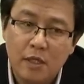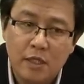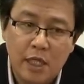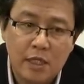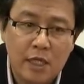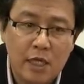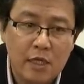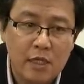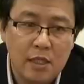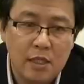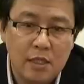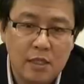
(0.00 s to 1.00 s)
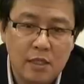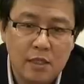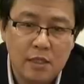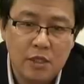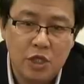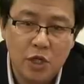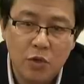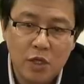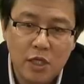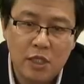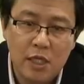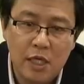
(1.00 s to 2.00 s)
加上全国
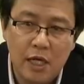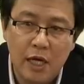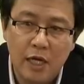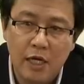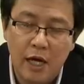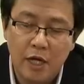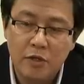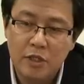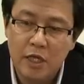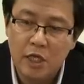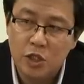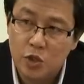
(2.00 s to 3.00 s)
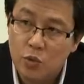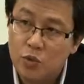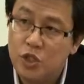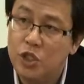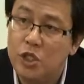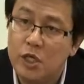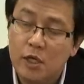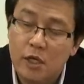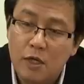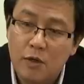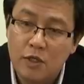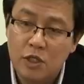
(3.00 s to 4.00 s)
各地还有一些州级
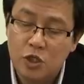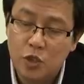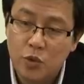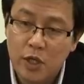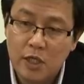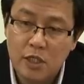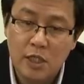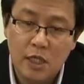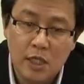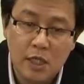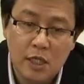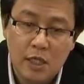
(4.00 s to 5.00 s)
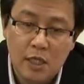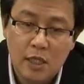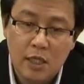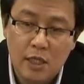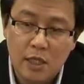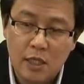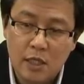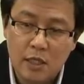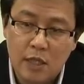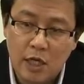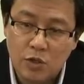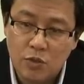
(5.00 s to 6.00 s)
或者是中央级的呃
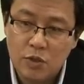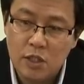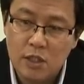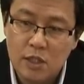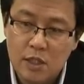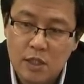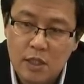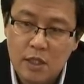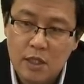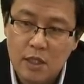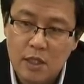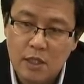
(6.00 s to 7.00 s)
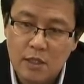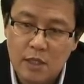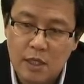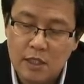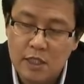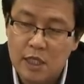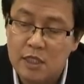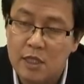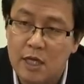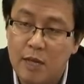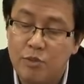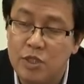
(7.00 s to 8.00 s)
党同志，呃，可能这一
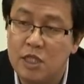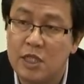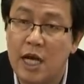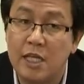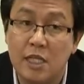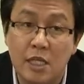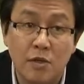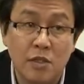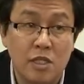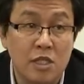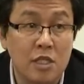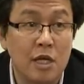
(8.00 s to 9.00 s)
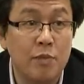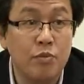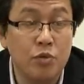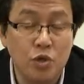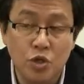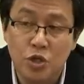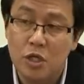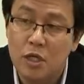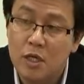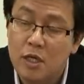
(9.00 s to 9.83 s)
次来不及参与或者实际上不允许，